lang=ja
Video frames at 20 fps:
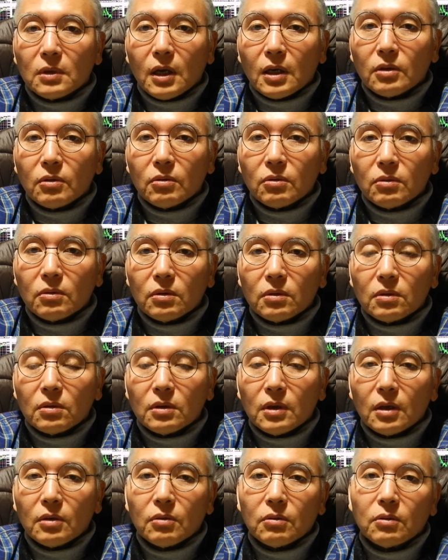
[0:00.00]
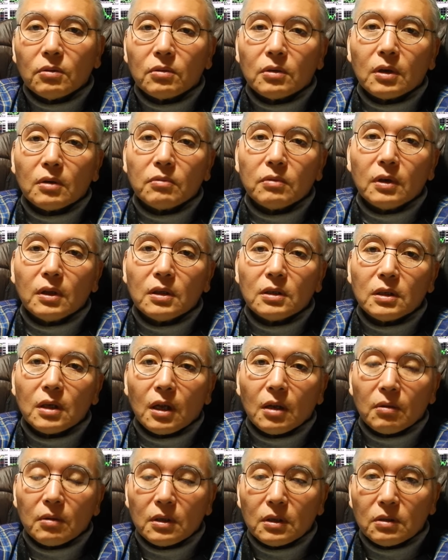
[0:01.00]
大統領大統領よりか上です
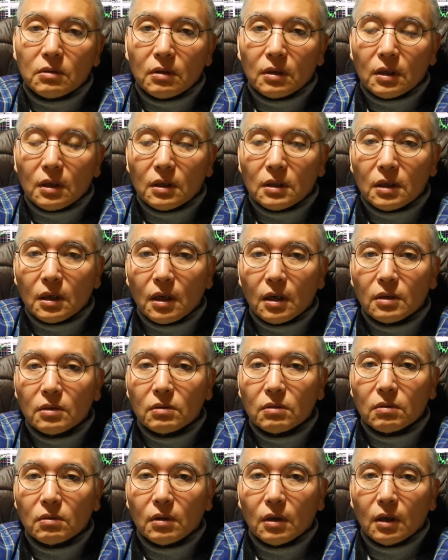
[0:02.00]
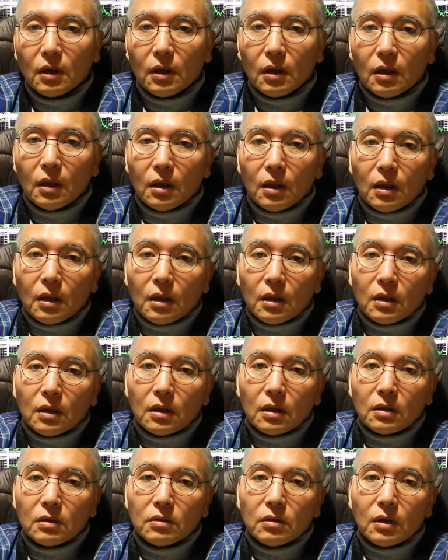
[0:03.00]
から私はね世界中のね
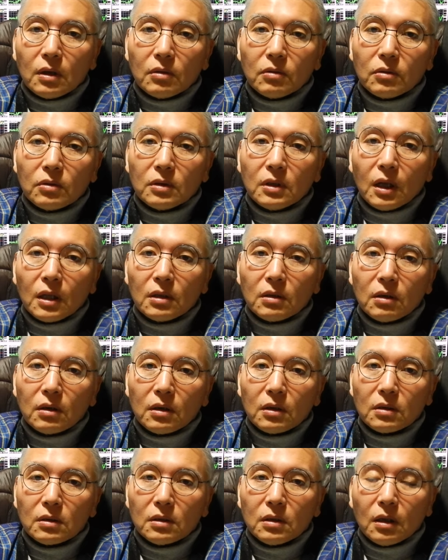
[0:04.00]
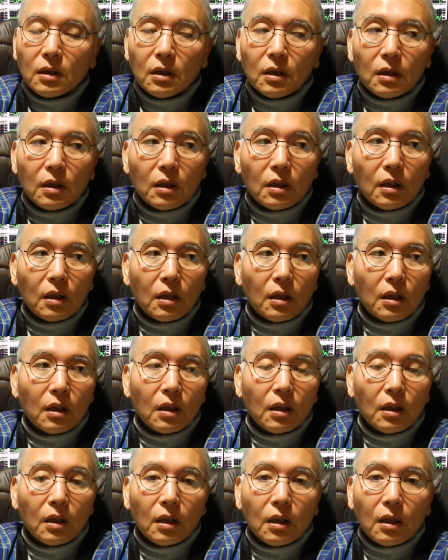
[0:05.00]
言えるようになったわけですね。
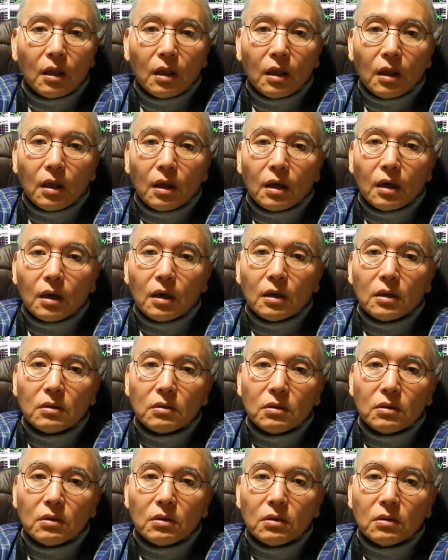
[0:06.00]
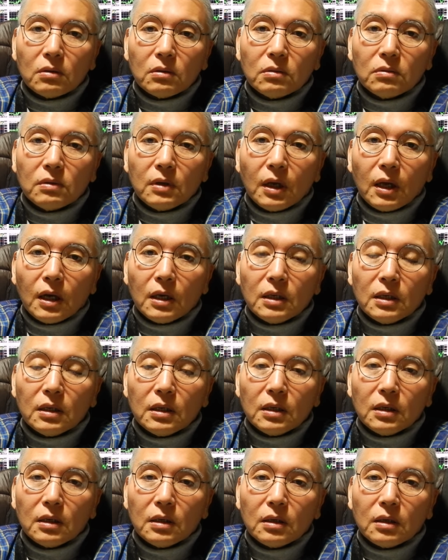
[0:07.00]
あの上がい
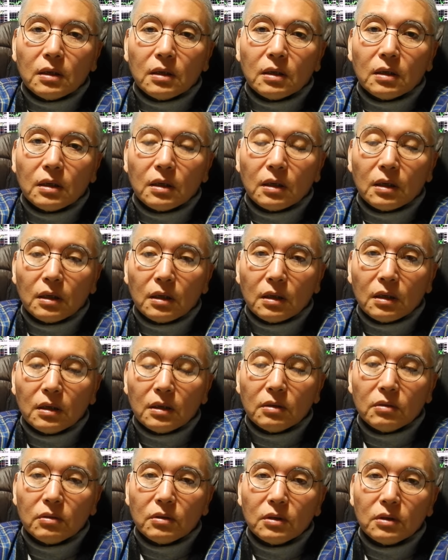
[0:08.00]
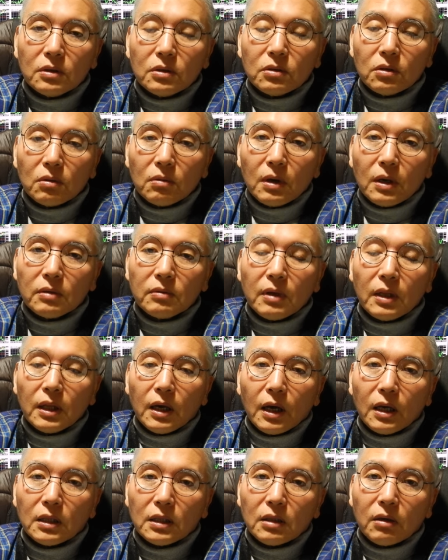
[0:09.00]
る以上は言え
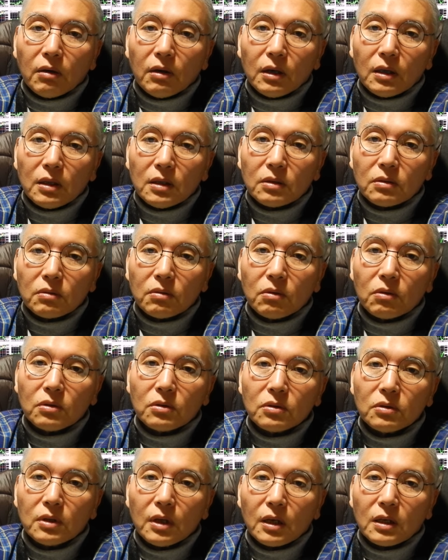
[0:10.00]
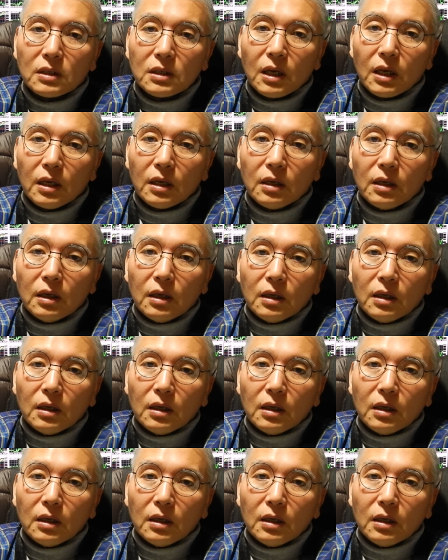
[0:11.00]
なかったわけです57歳。